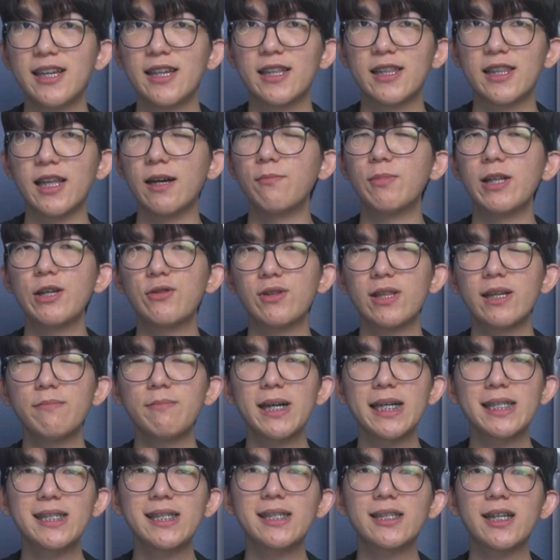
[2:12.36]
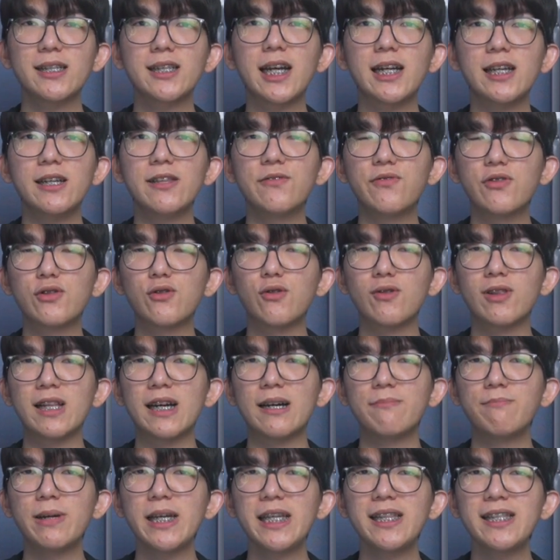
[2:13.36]
Nah, berikutnya masih tentang info
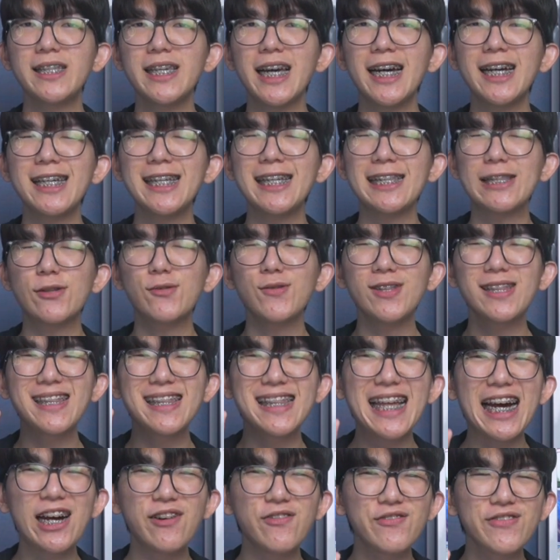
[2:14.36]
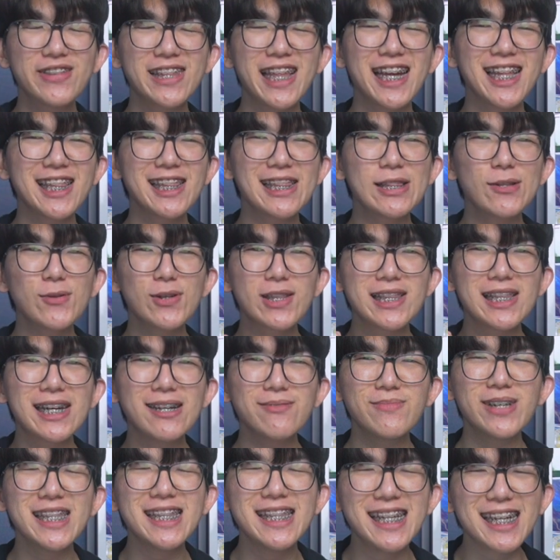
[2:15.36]
turnamen, yaitu daftar
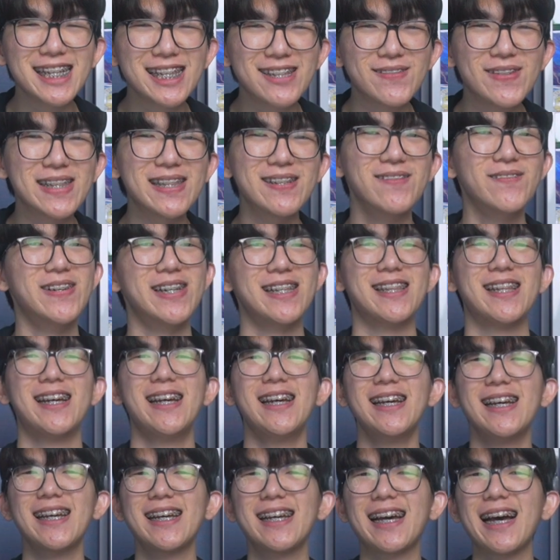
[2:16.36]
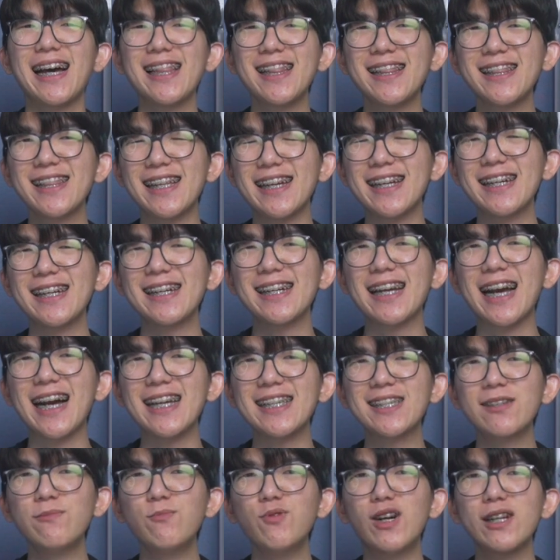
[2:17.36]
turnamennya, teman-teman. Karena
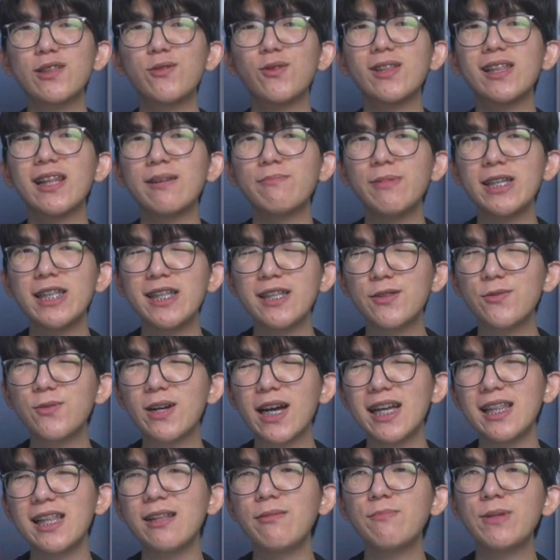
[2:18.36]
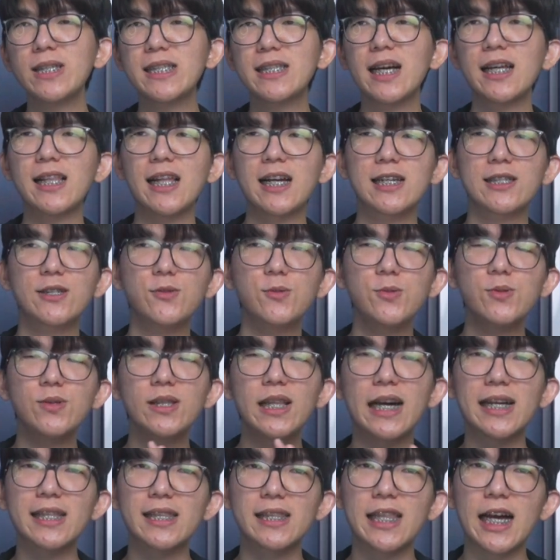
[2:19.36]
nggak semua turnamen itu kalian bisa langsung
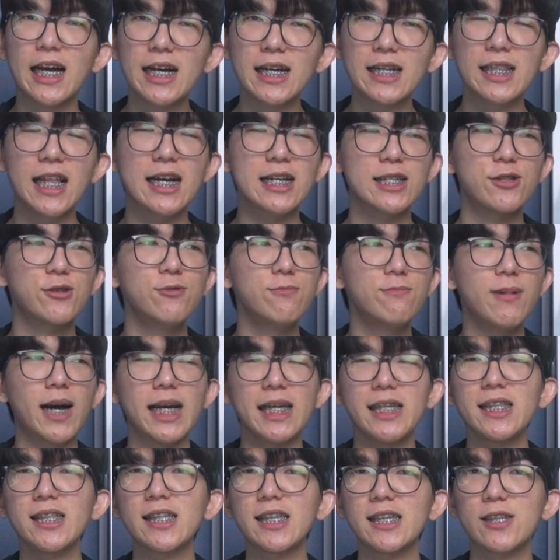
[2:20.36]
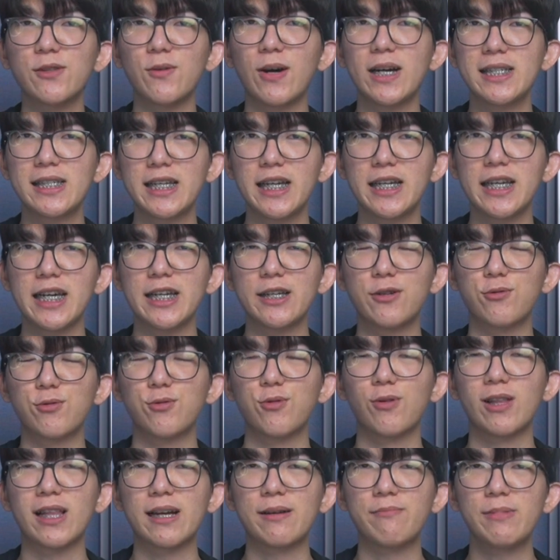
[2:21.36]
datang, langsung main gitu aja ya ikut
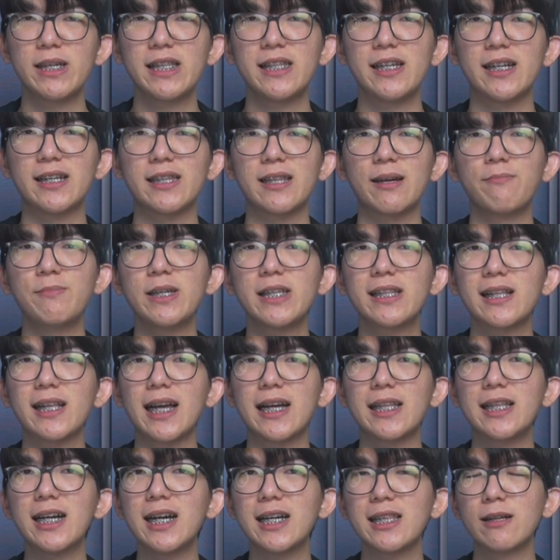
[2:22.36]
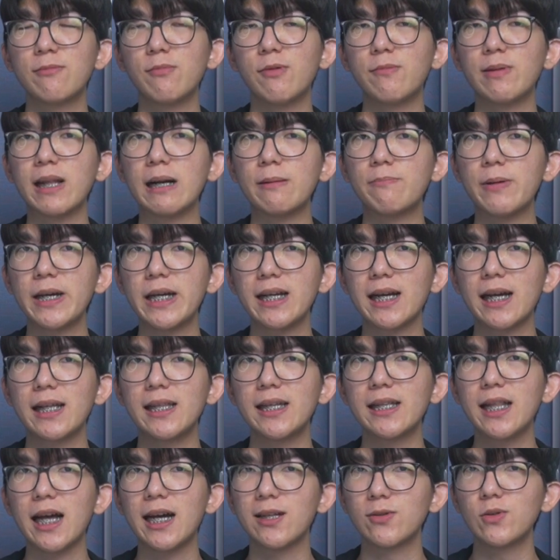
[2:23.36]
turnamennya. Tapi itu kadang ada beberapa yang
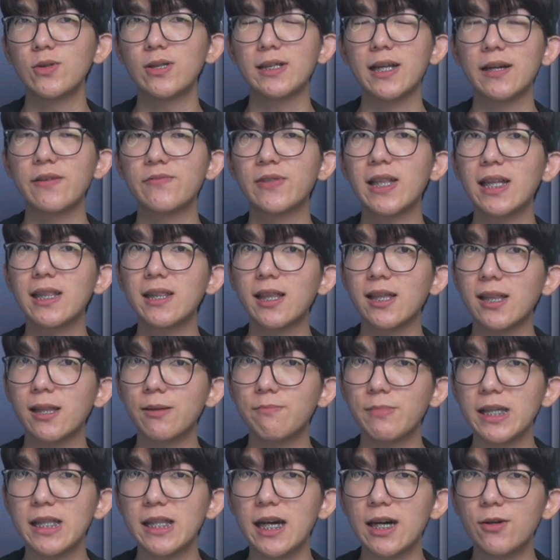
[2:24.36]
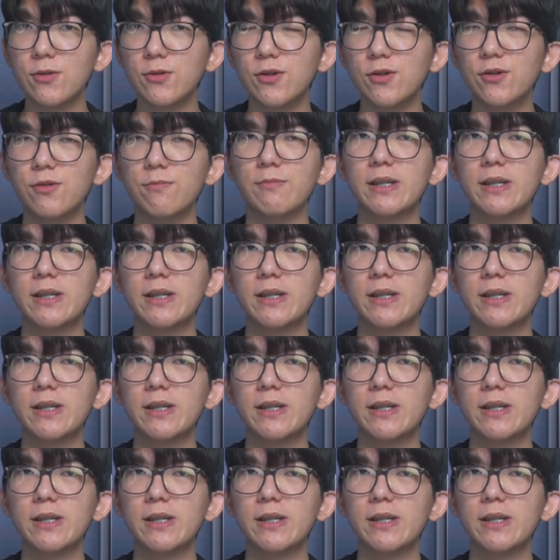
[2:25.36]
kalian harus daftar terlebih dahulu.